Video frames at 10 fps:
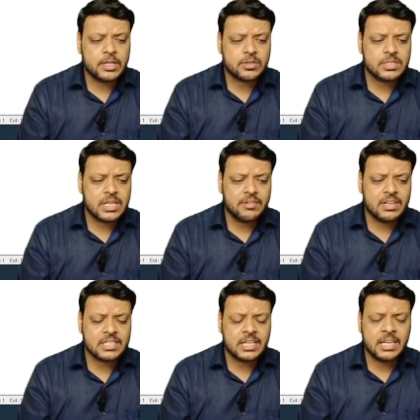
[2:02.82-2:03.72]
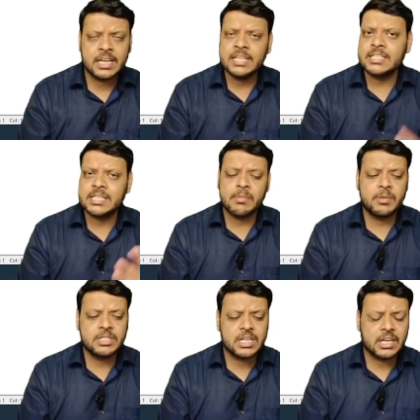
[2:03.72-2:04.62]
को सेव एज करेंगे जैसे हम
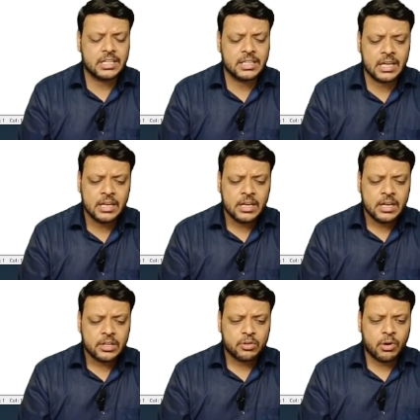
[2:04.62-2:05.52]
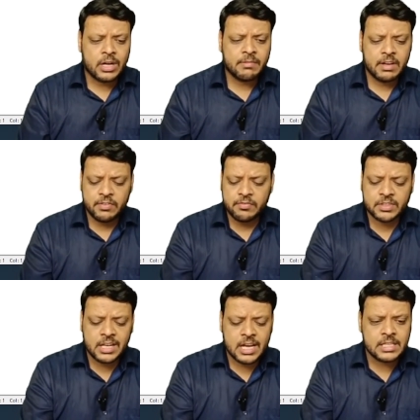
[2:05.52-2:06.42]
हमेशा करते हैं तो आज हमारी फिफ्थ
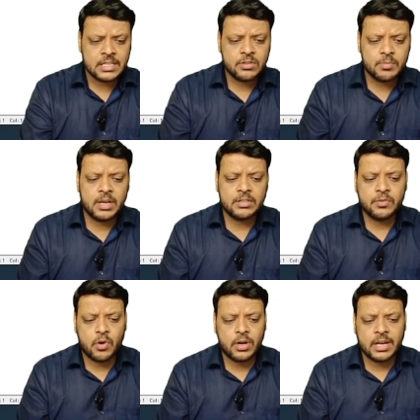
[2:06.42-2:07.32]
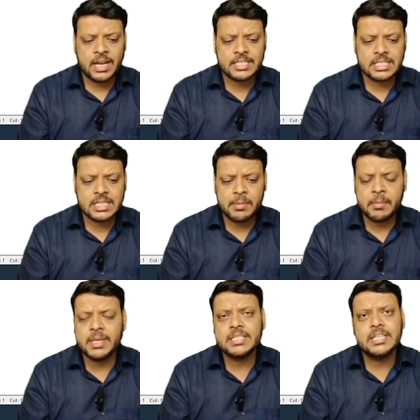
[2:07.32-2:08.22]
क्लास है तो मेरा जो फोल्डर है एस में
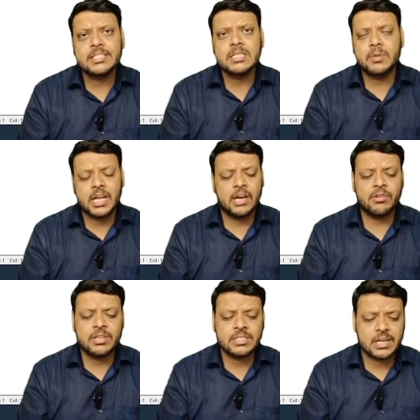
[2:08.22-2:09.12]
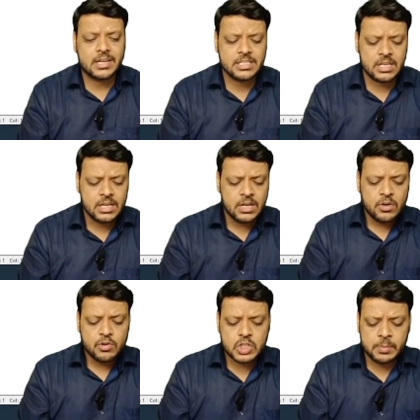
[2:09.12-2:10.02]
मैंने सीसेस बनाया हुआ है स्टार्टिंग से
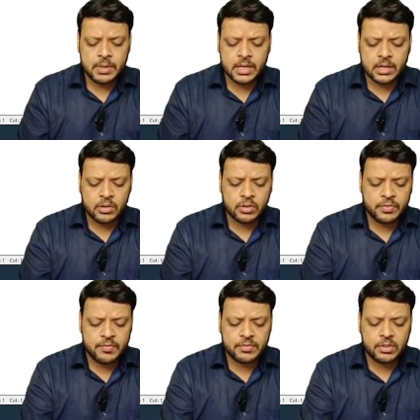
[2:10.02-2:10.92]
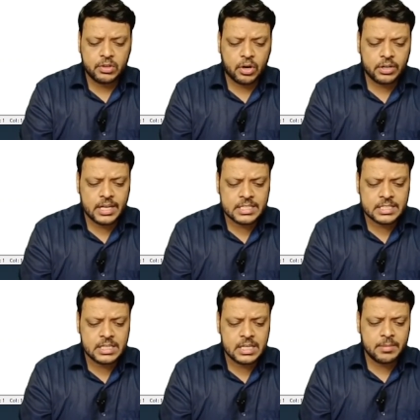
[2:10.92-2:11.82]
उसी में कर रहा हूँ तो फिफ्थ डॉट एस
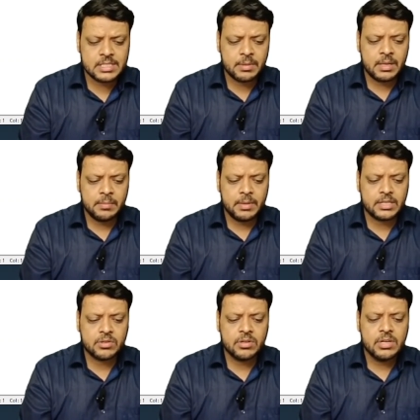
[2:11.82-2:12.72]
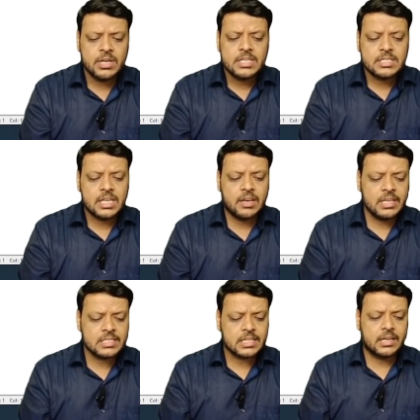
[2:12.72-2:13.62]
से मैंने पेज को सेव
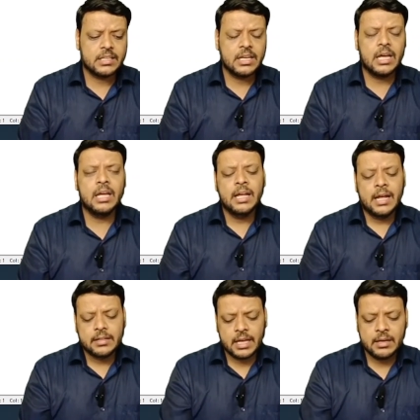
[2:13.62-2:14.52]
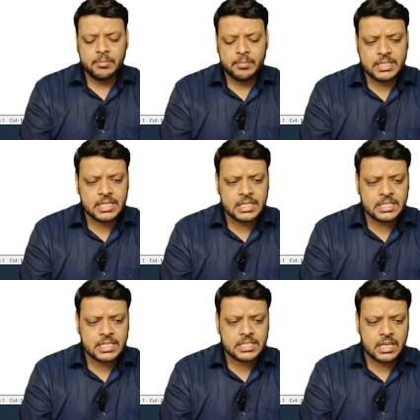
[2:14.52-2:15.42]
एज कर दिया है डन बेसिक
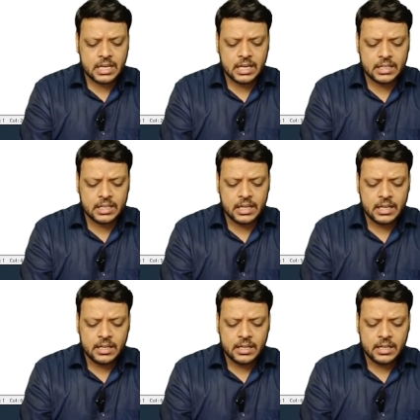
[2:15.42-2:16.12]
स्ट्रक्चर लिख लेते हैं